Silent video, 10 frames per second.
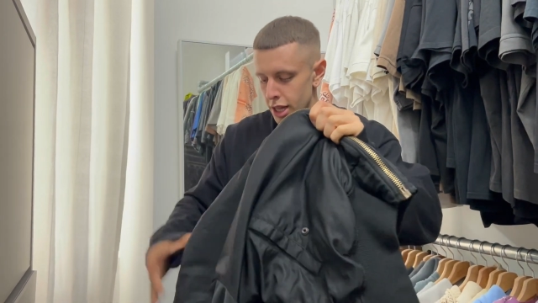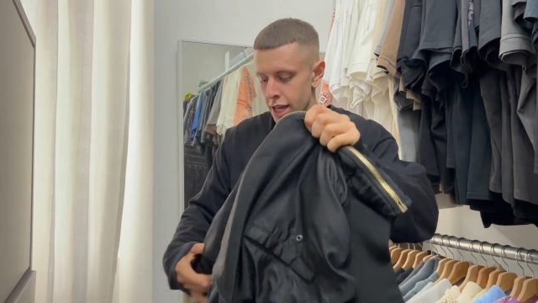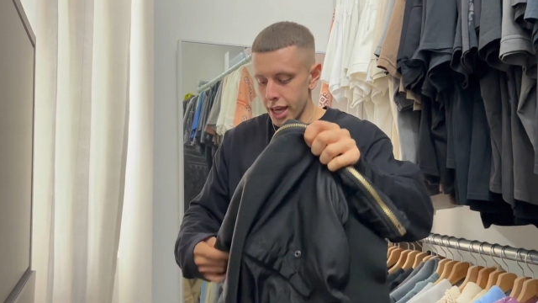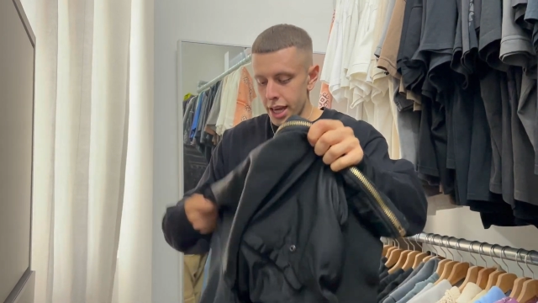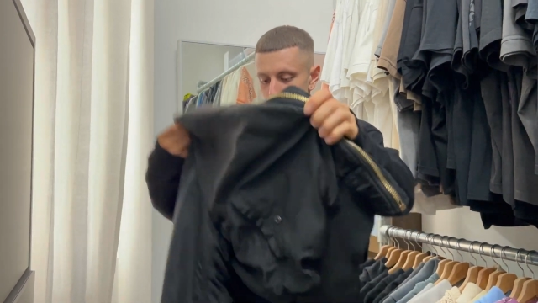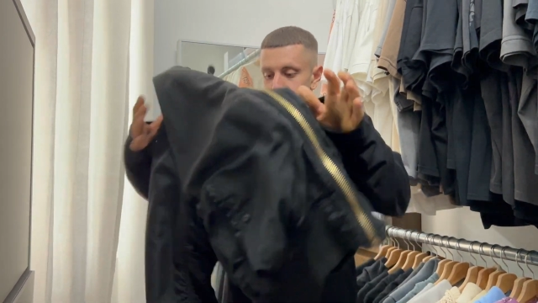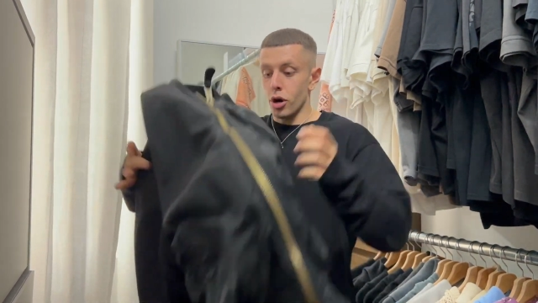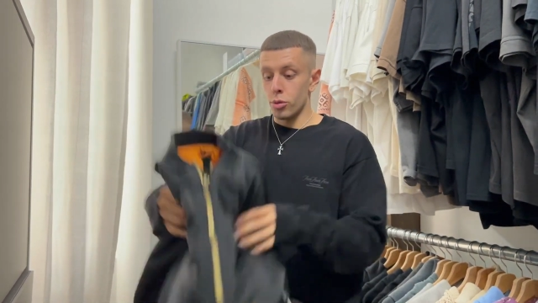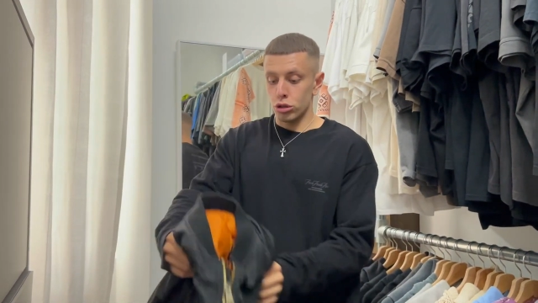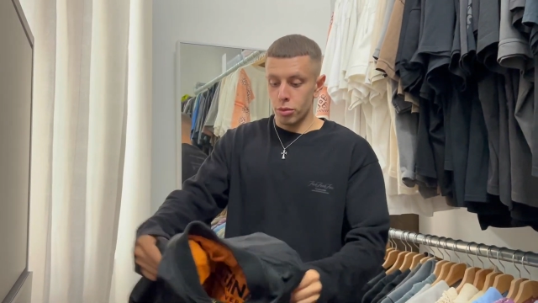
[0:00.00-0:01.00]
E, però
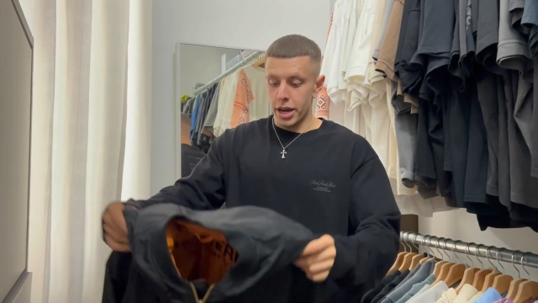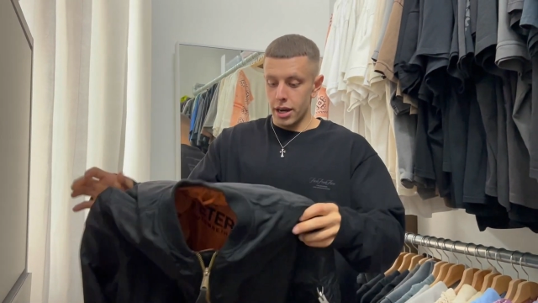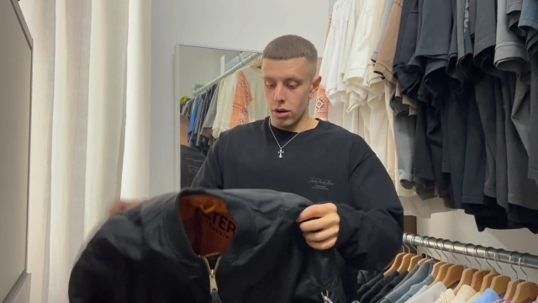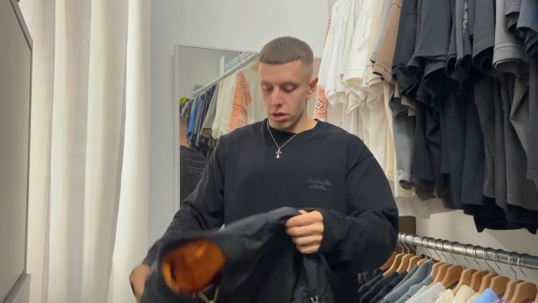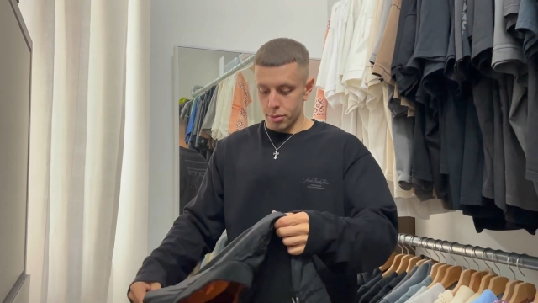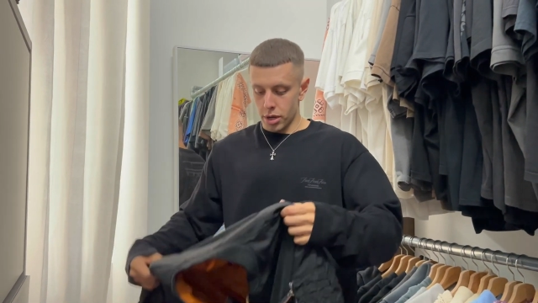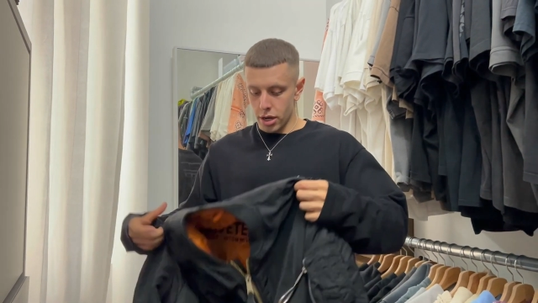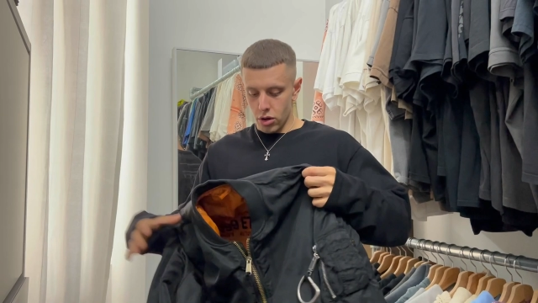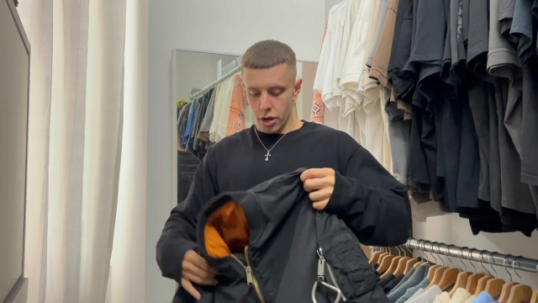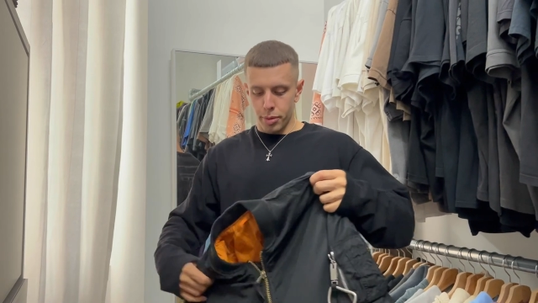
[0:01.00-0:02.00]
molto bello,
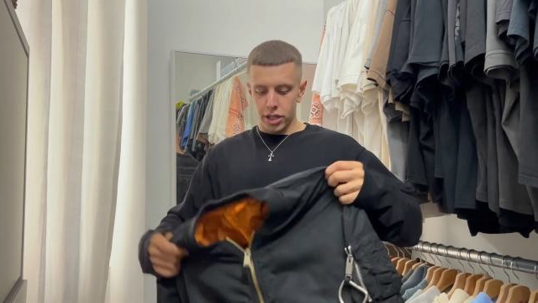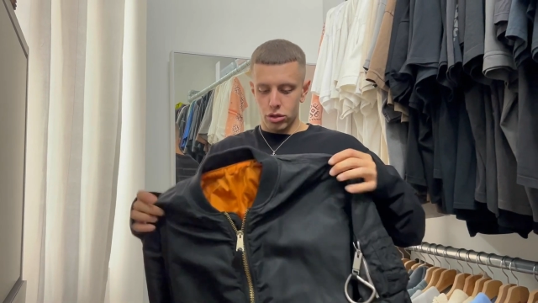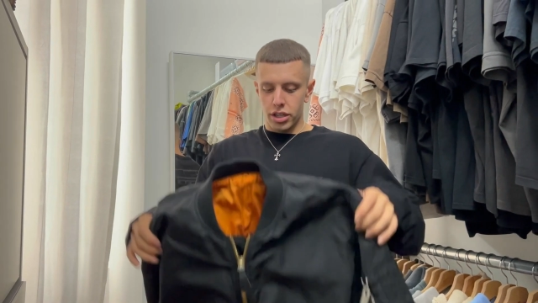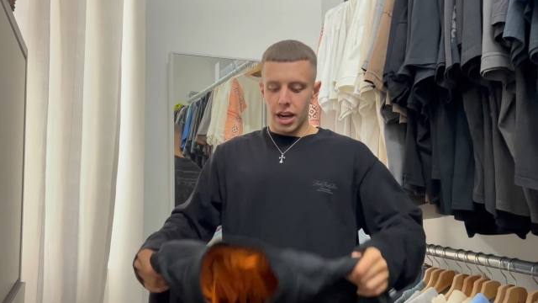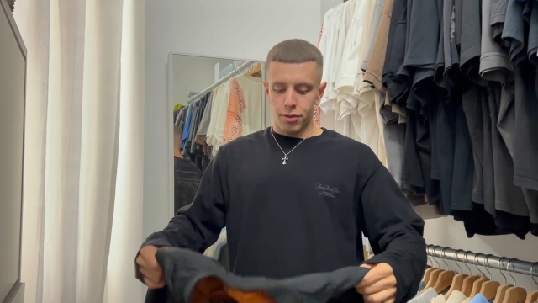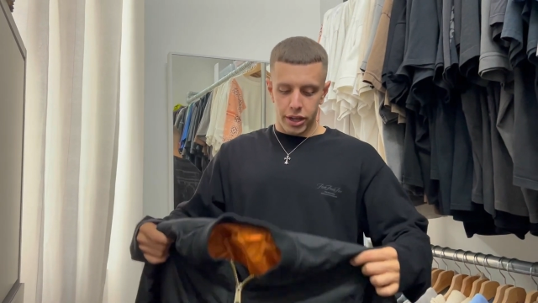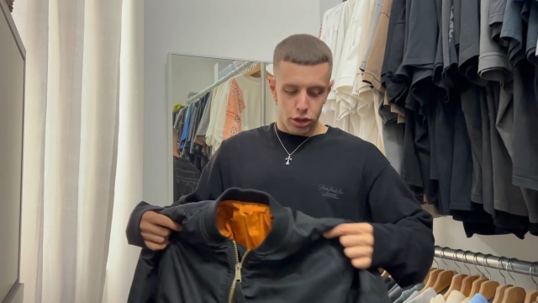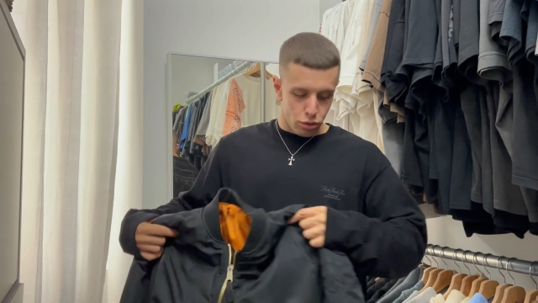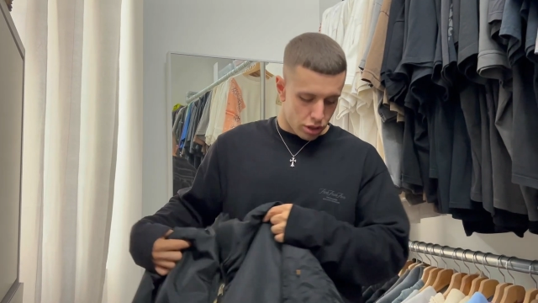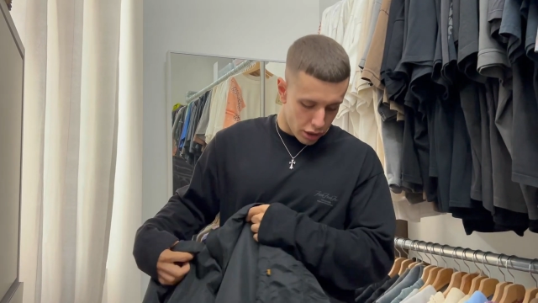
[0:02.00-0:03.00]
hanno ripreso gli Alpha
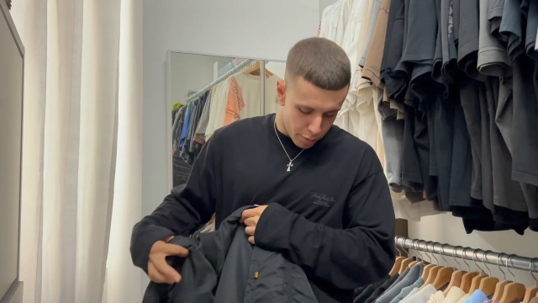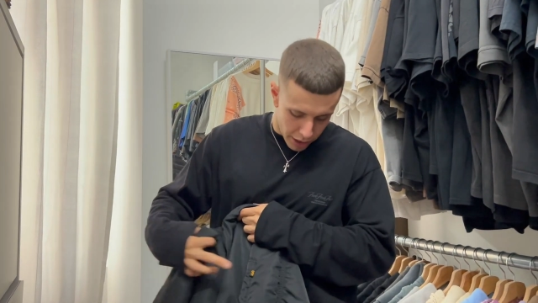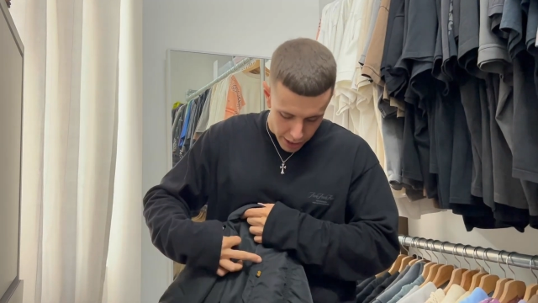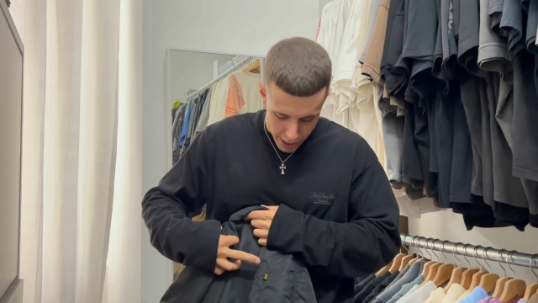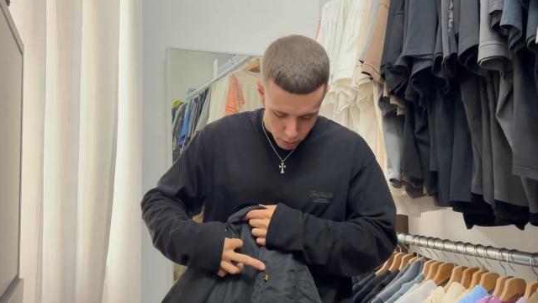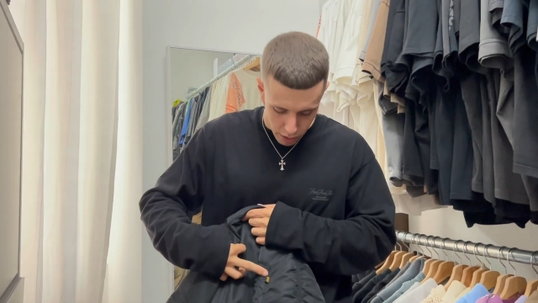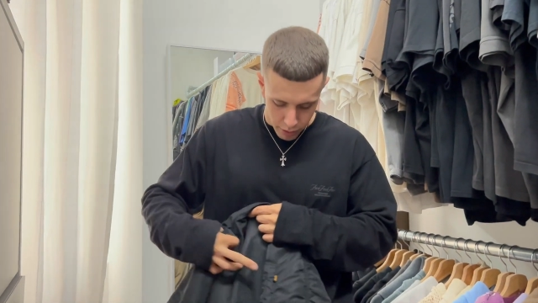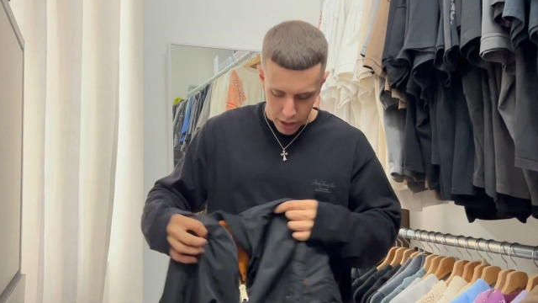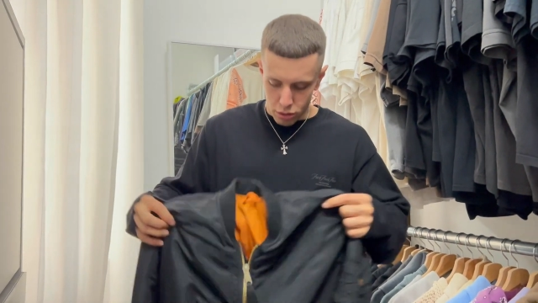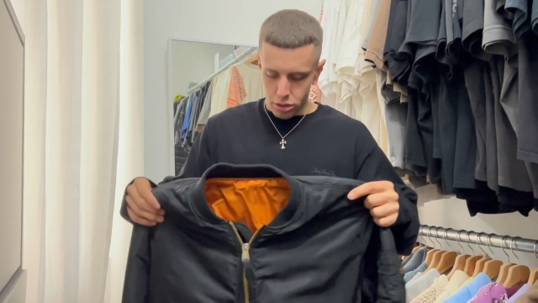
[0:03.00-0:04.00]
Industries perché è un Alpha
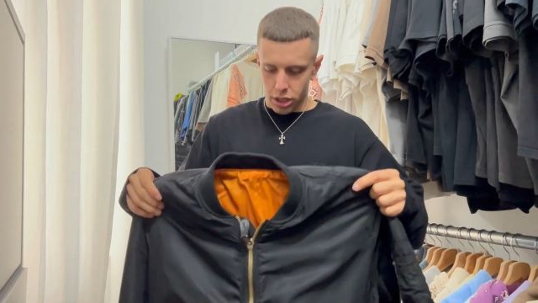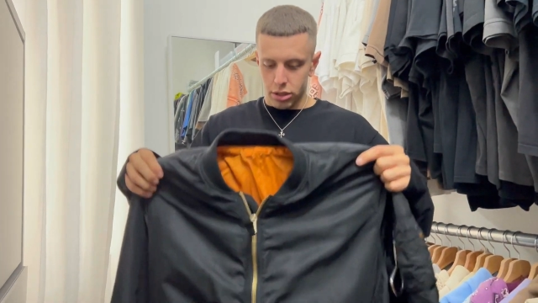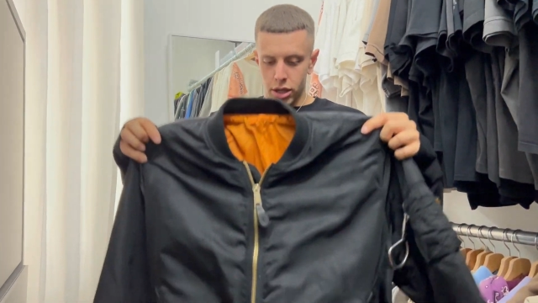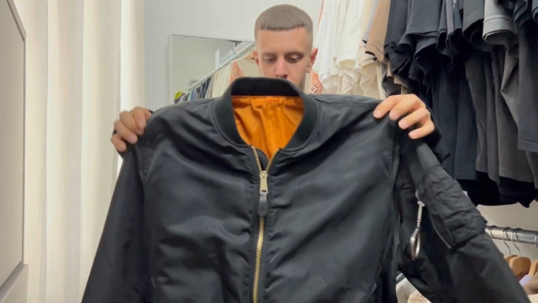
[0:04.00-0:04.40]
Industries